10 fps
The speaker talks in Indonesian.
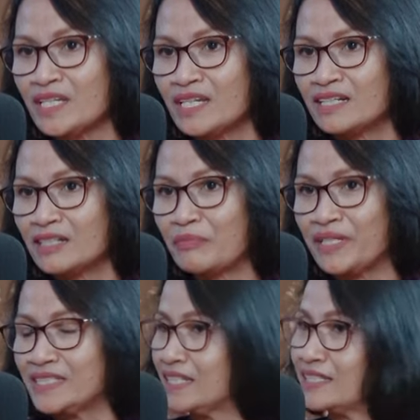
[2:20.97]
uh,
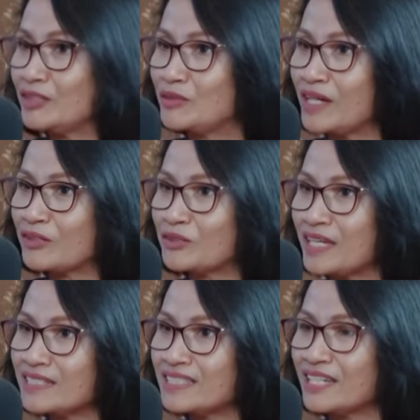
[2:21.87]
passion di dunia
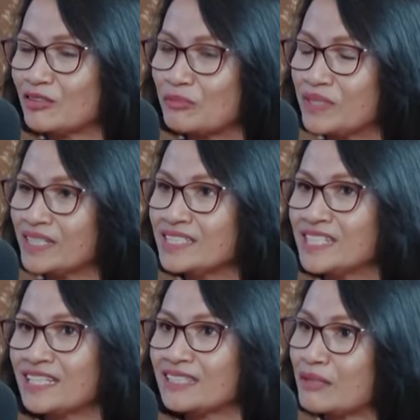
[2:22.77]
akuntansi atau
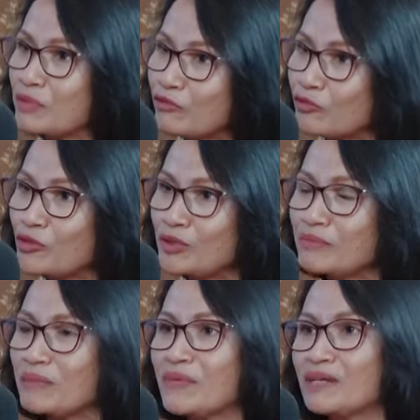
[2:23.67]
bekerja, tetapi full
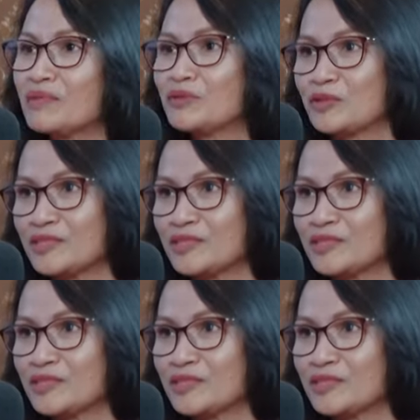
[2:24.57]
memang mengurus